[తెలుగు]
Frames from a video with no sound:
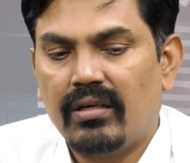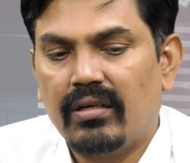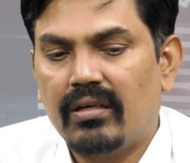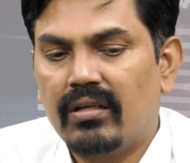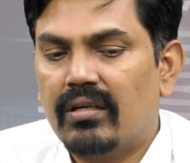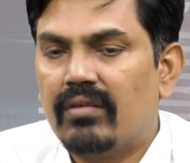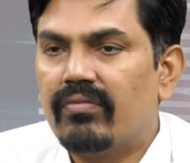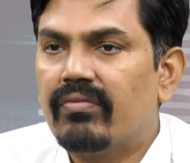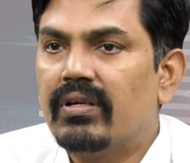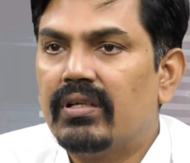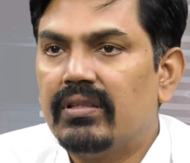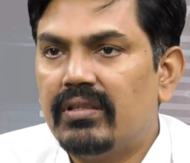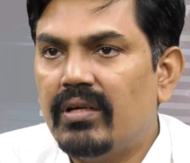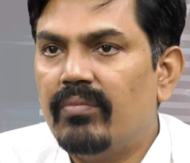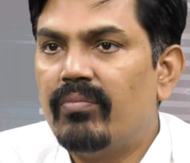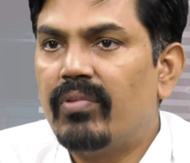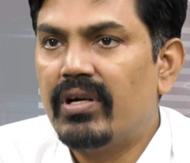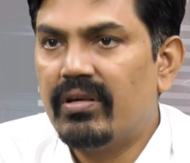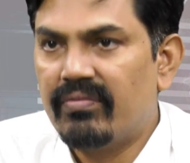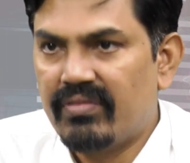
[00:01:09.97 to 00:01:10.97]
అంటే రఫ్గా త్రీ
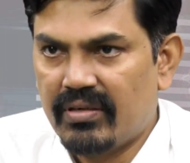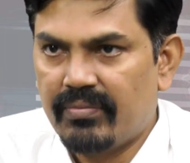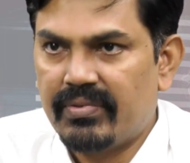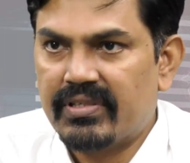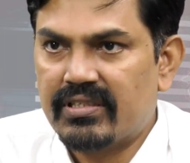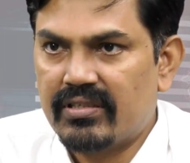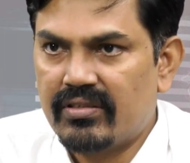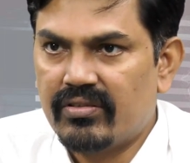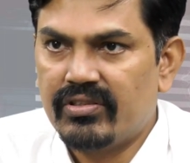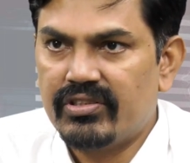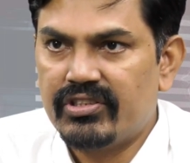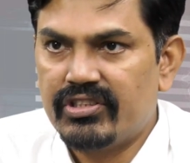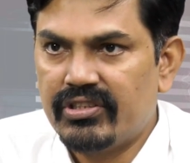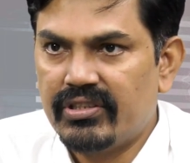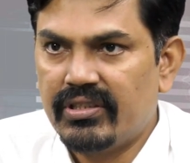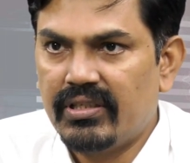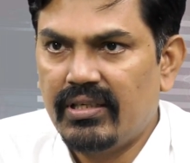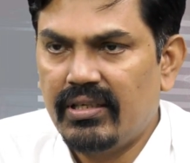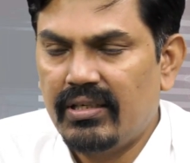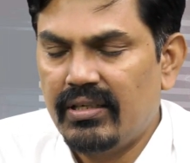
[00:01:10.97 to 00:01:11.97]
పాయింట్ ఫైవ్ పర్సెంట్
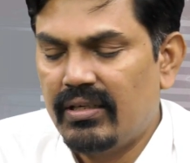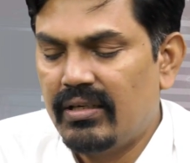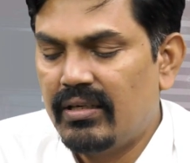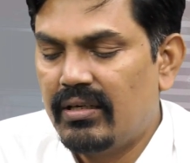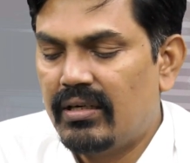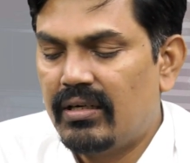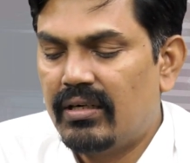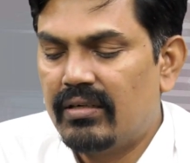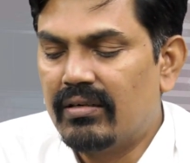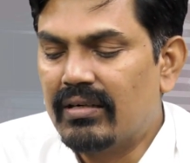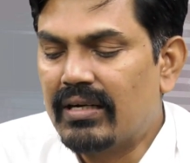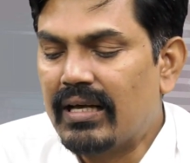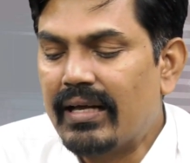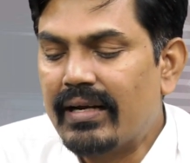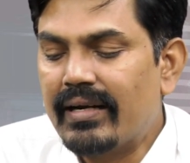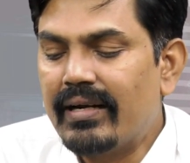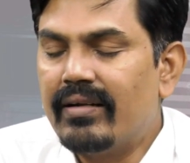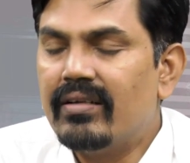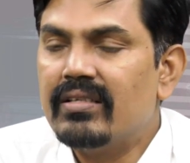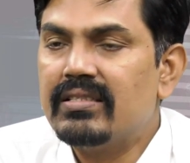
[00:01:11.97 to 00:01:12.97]
వచ్చింది అండ్
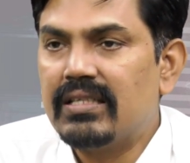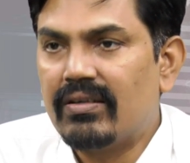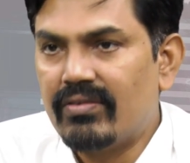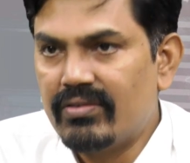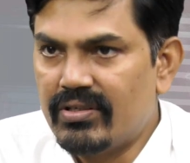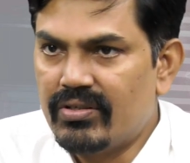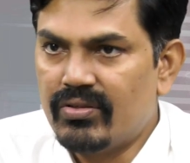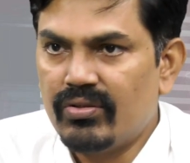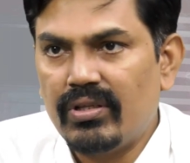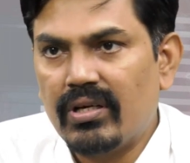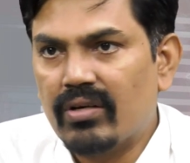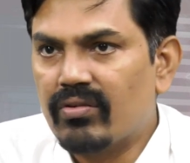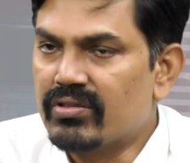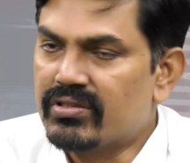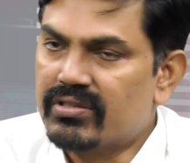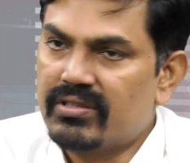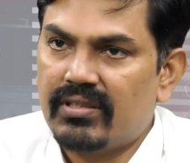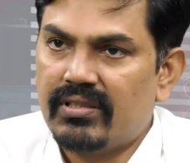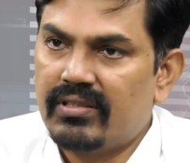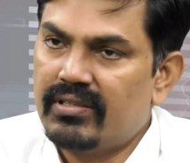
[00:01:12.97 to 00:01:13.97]
టార్గెట్ సెవెంటీ టూ దాకా
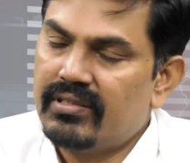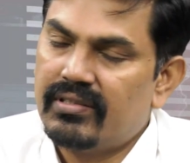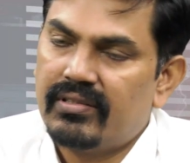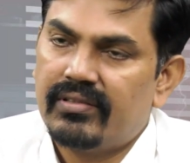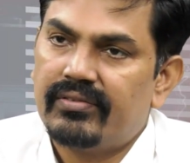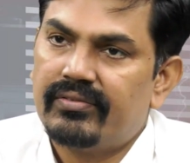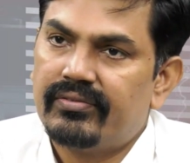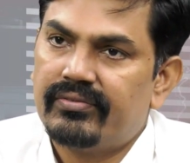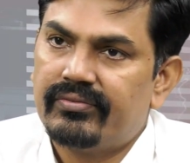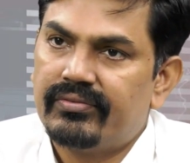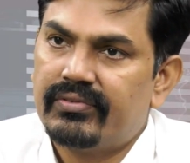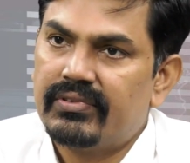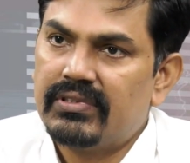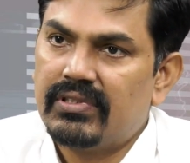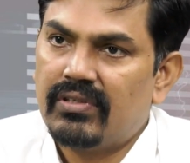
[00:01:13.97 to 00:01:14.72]
వస్తుంది hmm.